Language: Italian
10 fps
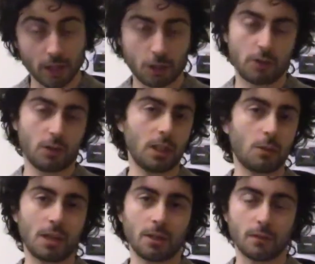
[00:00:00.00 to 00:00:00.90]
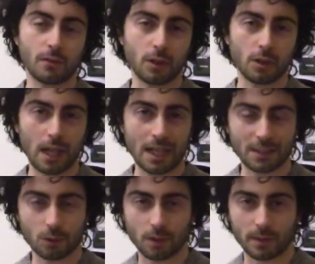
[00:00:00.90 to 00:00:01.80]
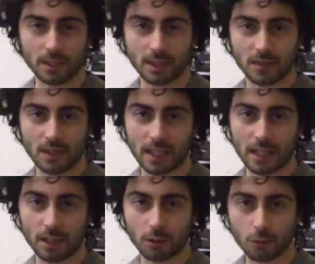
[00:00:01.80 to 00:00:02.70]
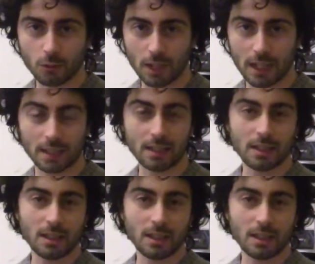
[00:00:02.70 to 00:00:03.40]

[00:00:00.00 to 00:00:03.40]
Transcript: recensione della quale non vi voglio assolutamente svelare nulla.